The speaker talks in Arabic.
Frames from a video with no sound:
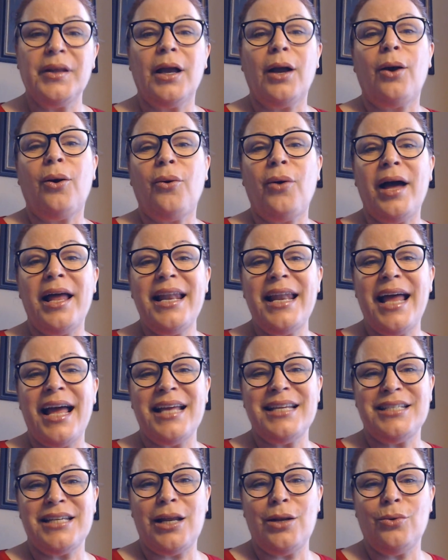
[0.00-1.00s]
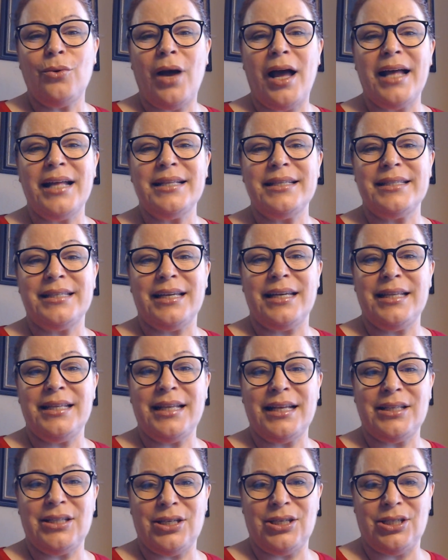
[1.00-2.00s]
وهلأ اجى الوقت
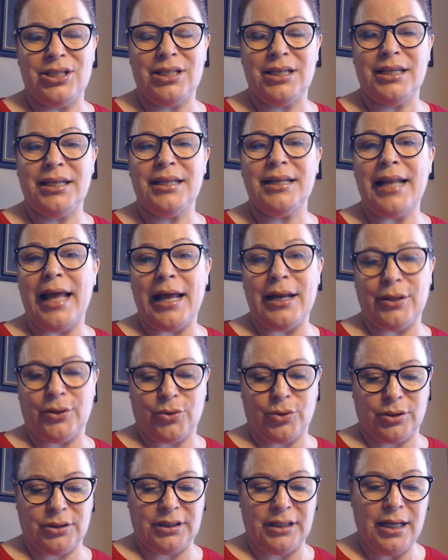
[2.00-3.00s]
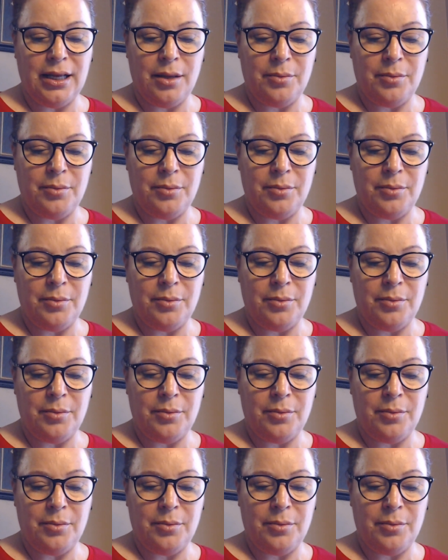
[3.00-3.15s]
إنها تجي لكم